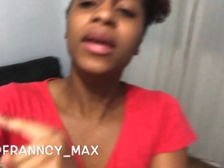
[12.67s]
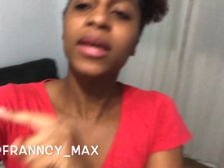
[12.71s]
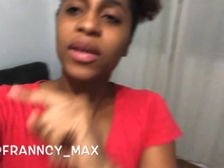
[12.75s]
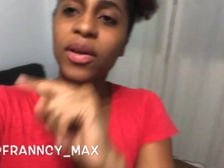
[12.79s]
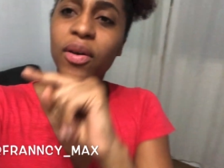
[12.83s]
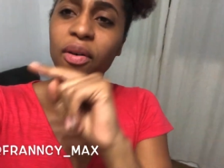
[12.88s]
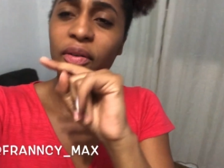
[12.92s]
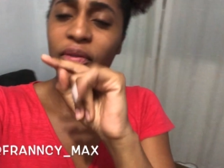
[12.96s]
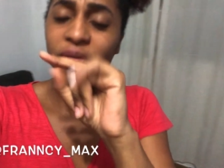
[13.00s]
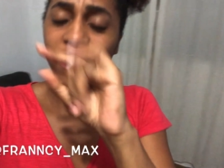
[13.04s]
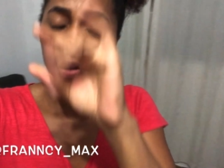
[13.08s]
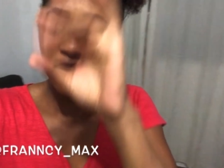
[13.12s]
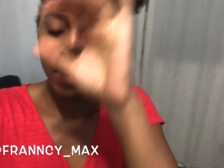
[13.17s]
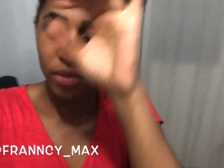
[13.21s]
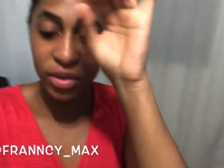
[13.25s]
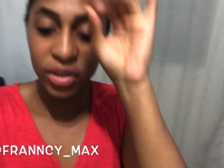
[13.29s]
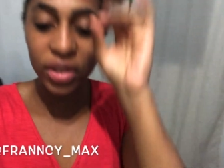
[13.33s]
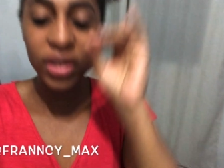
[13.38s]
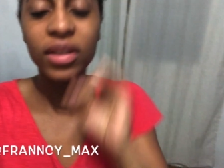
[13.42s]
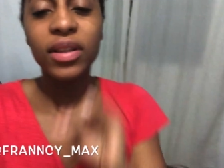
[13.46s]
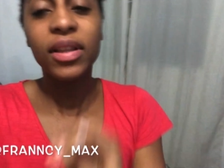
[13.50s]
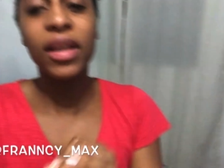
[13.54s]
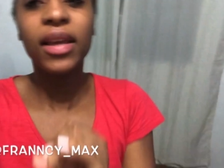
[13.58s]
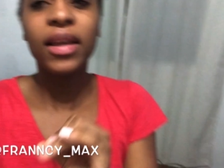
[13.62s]
que eu fiquei o dia
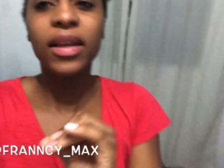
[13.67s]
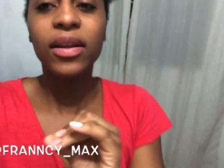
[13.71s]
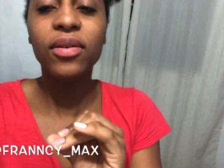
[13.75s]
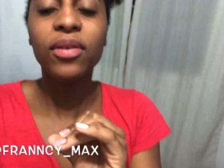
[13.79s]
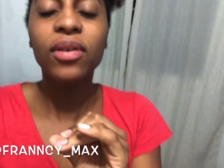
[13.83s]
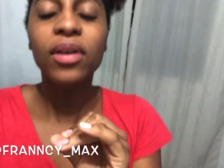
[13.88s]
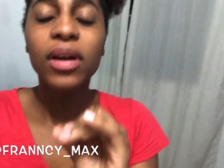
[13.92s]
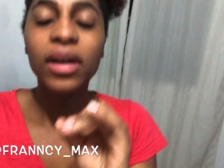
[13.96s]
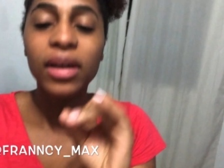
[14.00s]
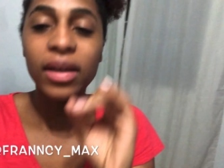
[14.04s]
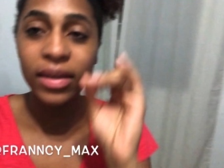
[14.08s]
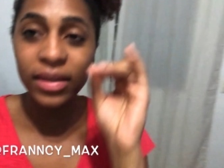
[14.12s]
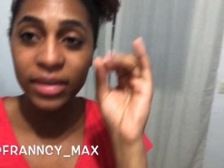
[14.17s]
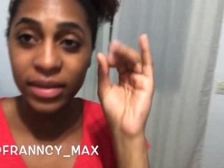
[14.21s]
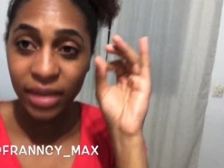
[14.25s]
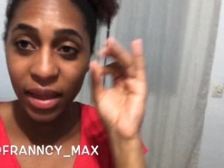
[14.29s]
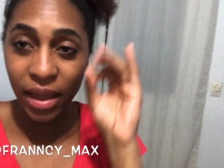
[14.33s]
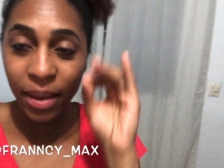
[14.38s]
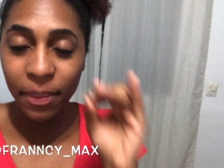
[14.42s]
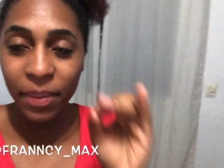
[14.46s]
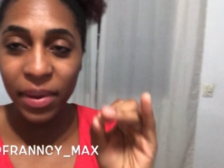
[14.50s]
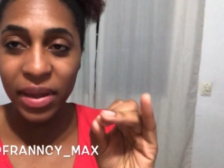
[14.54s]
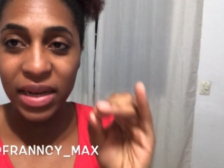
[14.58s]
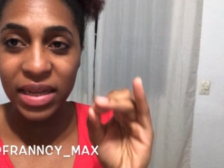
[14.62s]
inteiro sem
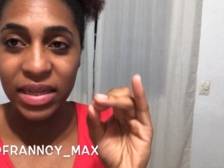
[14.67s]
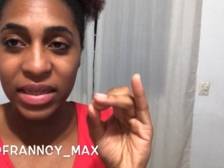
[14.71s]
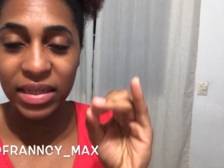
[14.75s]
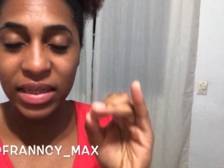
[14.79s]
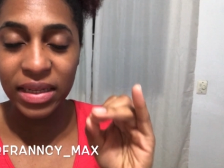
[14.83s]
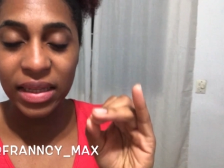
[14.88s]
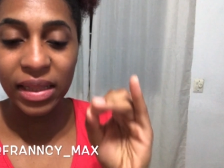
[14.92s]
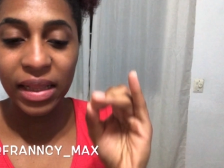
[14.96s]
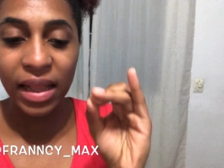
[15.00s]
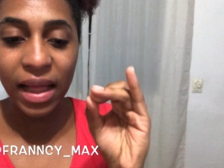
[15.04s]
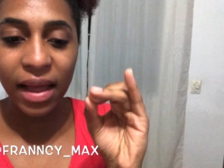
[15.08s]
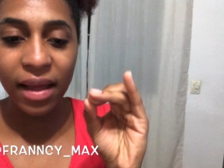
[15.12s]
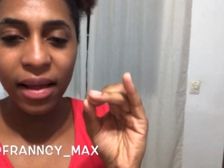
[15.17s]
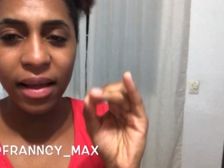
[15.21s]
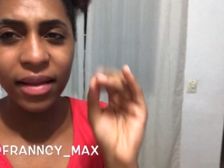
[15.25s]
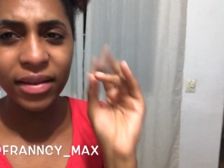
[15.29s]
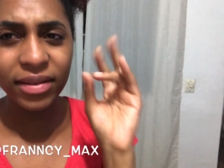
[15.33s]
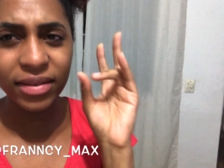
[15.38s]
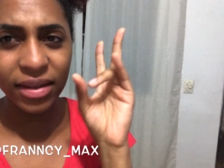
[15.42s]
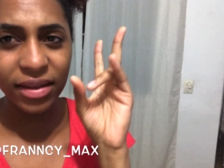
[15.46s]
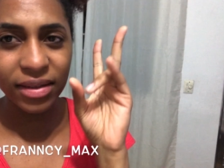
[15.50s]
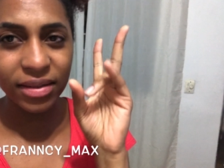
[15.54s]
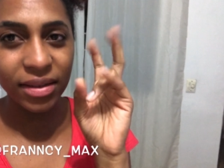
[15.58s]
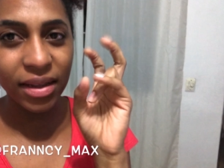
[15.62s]
aparecer lá,
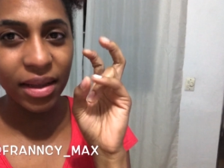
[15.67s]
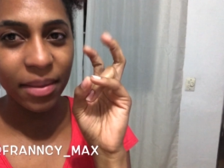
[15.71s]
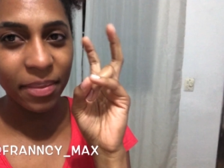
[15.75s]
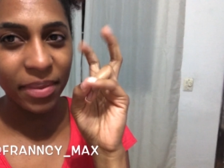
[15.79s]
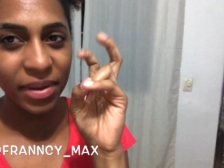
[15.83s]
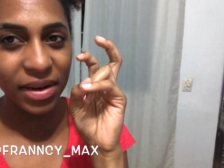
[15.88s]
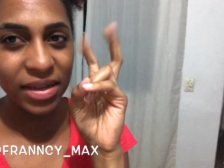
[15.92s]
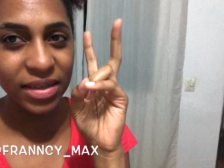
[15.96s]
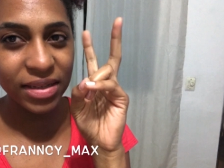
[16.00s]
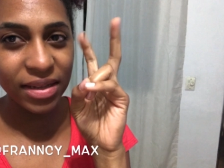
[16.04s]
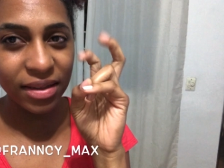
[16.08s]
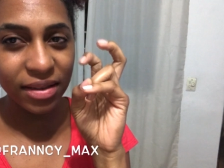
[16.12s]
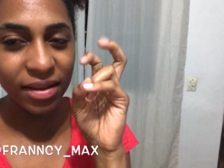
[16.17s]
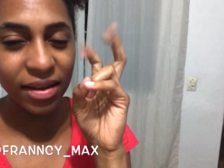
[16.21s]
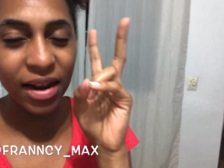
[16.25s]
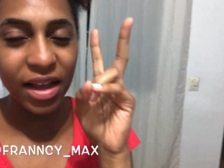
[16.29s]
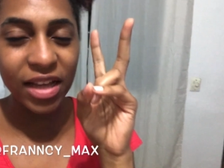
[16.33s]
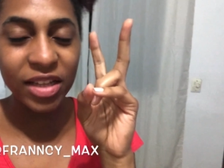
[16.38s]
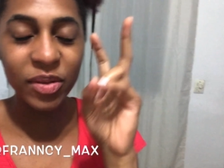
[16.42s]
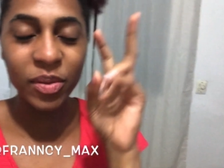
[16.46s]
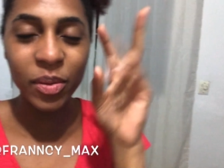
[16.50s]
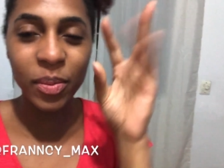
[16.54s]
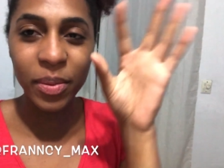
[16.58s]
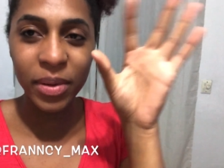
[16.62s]
assim, sem aparecer entre
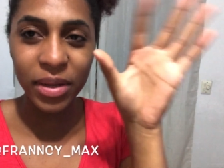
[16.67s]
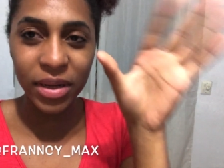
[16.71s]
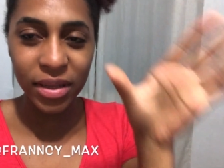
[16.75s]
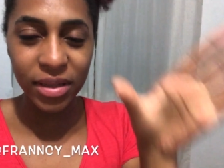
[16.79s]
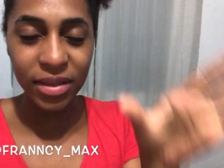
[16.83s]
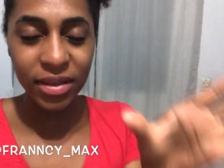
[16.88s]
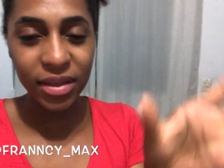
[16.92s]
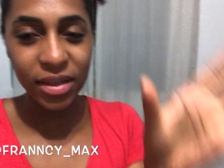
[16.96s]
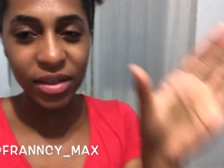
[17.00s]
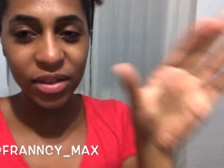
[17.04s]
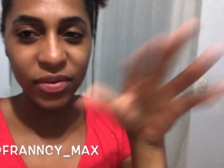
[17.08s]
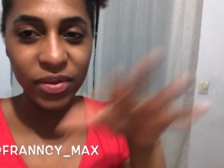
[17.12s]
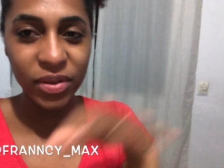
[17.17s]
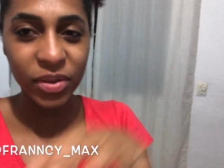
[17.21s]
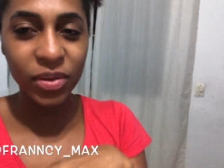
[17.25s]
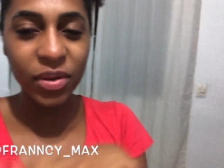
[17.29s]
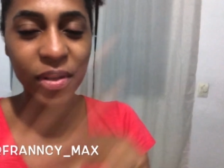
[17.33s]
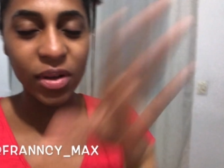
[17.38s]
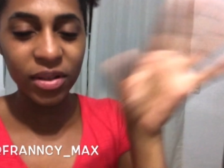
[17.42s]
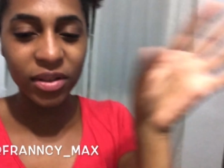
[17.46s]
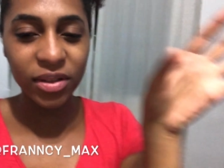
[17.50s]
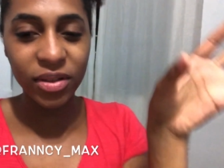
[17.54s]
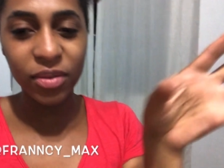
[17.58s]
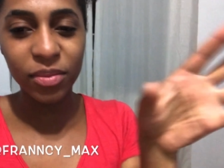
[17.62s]
aspas, eu apareci de vez em
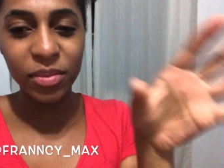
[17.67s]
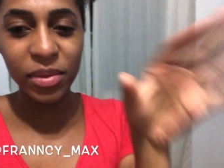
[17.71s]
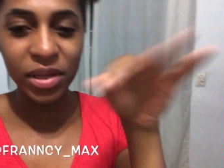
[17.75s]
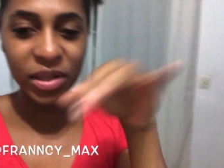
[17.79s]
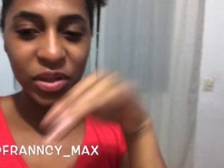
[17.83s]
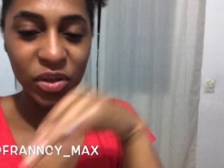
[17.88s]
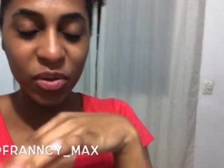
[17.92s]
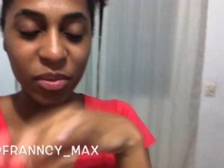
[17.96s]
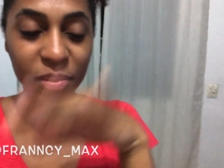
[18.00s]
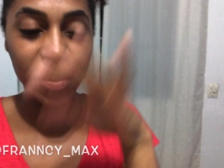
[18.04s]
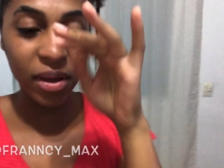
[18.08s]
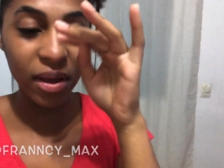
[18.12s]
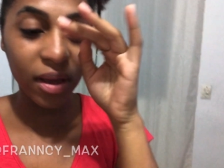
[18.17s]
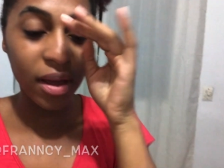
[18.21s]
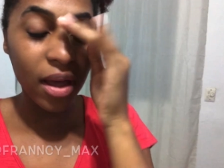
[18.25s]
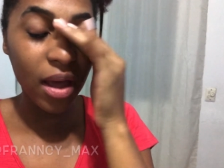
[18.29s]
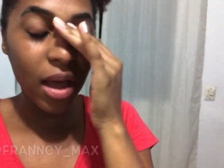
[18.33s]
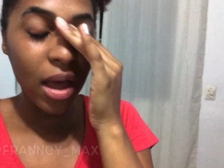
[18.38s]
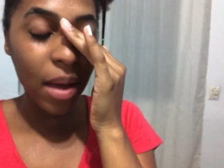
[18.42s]
quando, sumia, sumia,